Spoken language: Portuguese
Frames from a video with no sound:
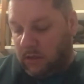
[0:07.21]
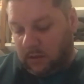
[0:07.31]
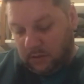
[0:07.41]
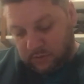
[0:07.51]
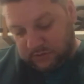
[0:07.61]

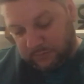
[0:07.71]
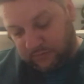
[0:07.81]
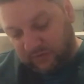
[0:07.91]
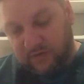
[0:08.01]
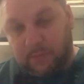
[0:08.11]
Então hoje
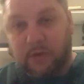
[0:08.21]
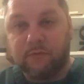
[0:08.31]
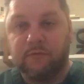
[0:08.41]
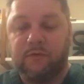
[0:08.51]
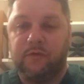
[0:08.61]
vamos fazer mais
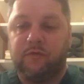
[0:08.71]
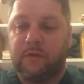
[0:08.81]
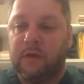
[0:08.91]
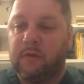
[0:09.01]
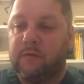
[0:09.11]
um vídeo,
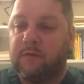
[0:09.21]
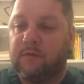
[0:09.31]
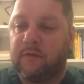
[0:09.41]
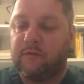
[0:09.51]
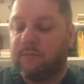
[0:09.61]
né? Esse
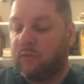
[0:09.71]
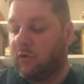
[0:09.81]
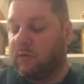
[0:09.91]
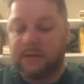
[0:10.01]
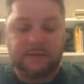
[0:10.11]
vídeo vai ser um
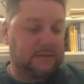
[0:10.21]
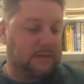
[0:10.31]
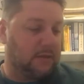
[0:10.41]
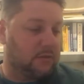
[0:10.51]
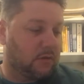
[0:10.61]
pouco mais
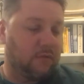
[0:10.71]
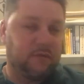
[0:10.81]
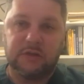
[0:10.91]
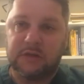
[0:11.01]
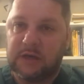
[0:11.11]
extenso, quero
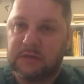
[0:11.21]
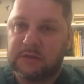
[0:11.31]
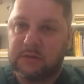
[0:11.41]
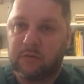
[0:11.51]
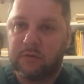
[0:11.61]
fechar
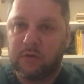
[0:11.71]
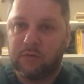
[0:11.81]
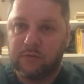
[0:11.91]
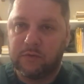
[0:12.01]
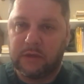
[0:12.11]
esse
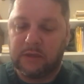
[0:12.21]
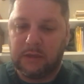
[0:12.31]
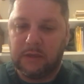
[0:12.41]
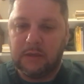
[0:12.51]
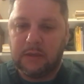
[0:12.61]
conteúdo
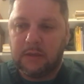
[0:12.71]
aqui.